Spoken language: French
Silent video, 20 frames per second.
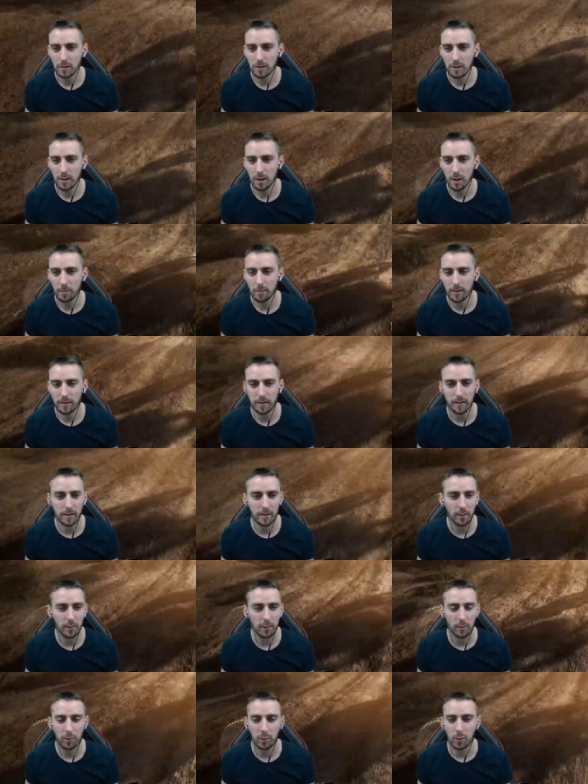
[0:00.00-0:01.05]
Ah petite
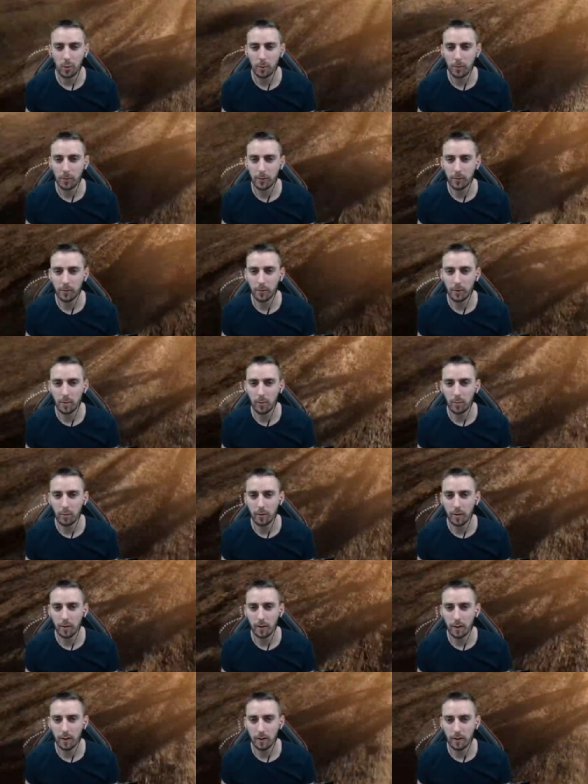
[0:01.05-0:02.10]
session oups, on est
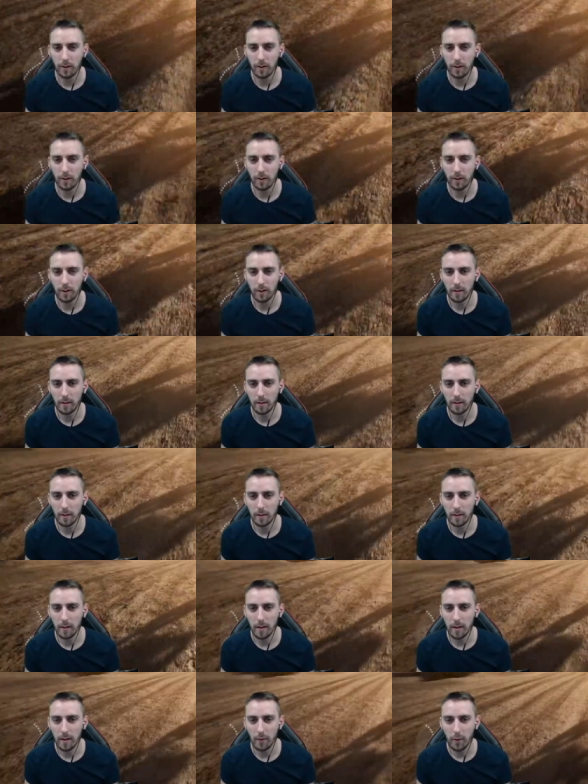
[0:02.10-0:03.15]
monté.
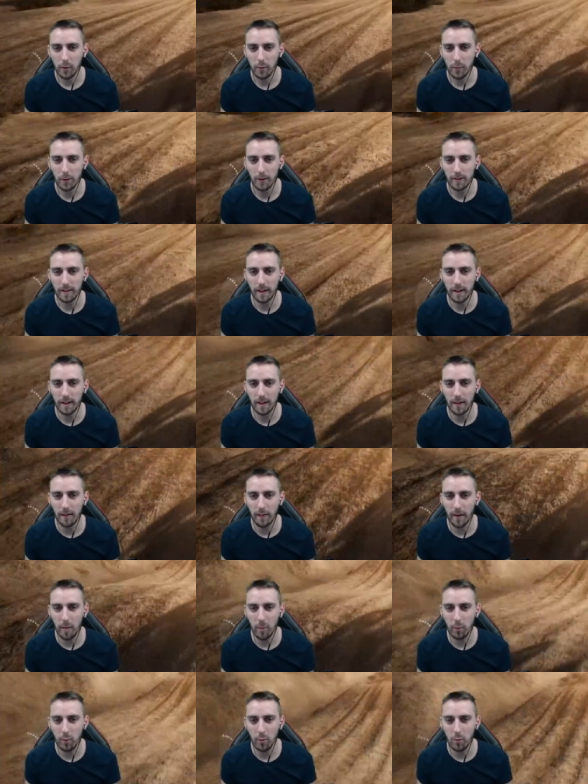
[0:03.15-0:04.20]
Franchement le terrain il est
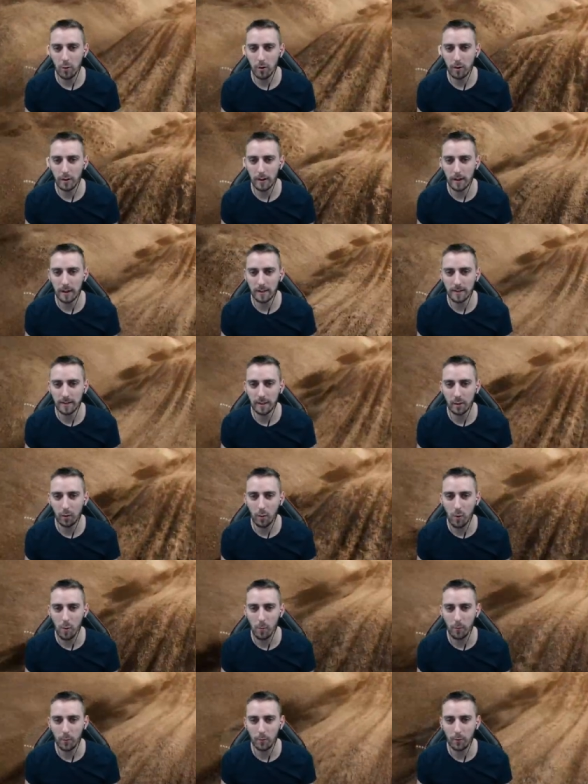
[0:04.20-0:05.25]
vraiment cool, hein. il est assez
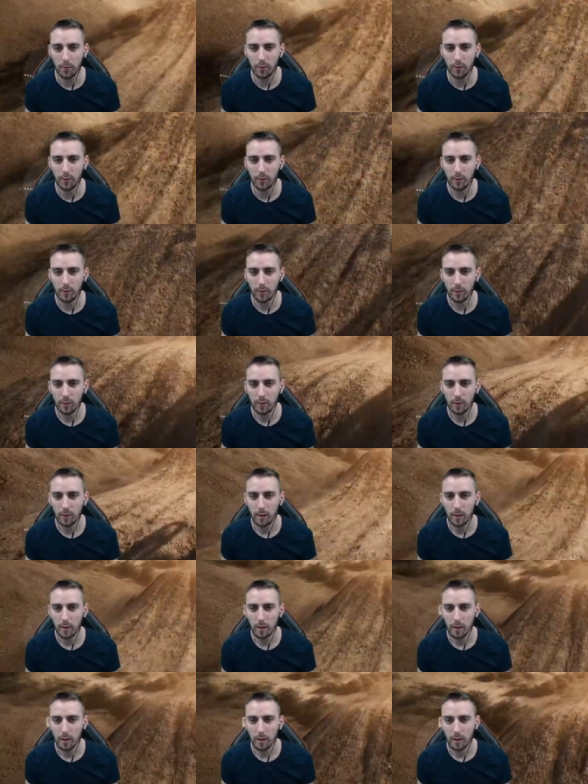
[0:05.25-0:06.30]
gros en plus
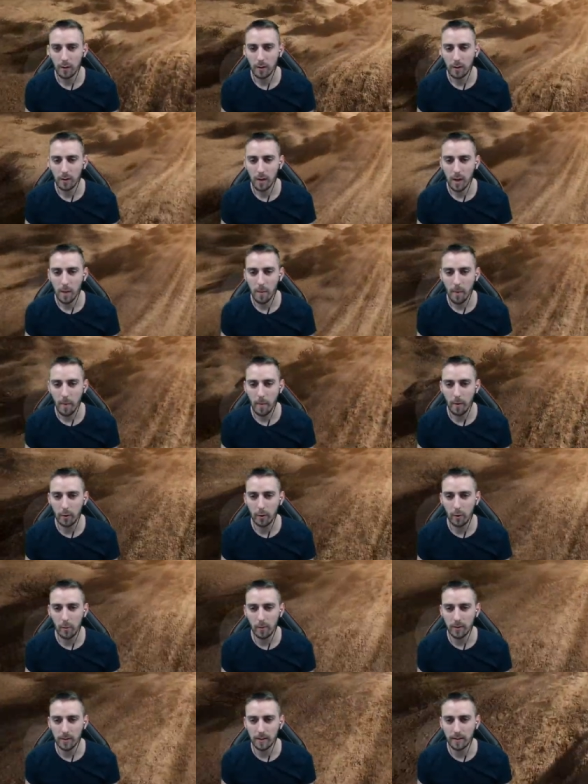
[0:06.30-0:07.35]
pas mal de
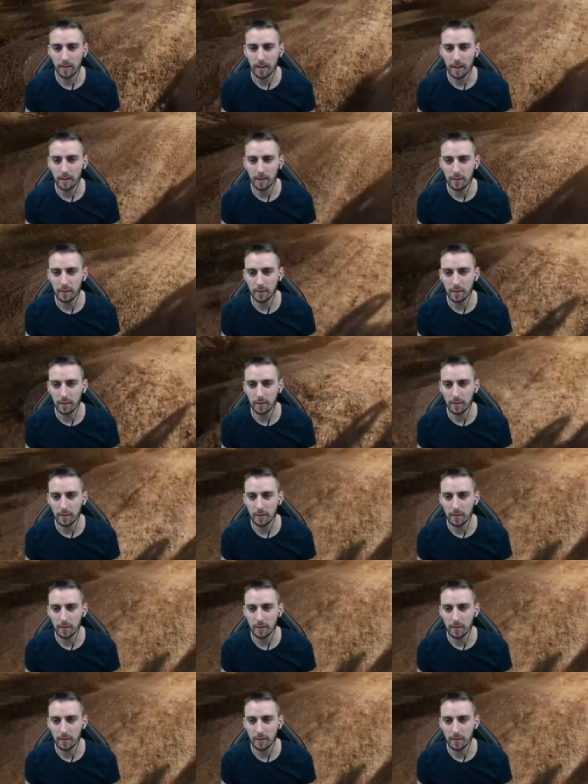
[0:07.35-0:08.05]
boss intéressantes.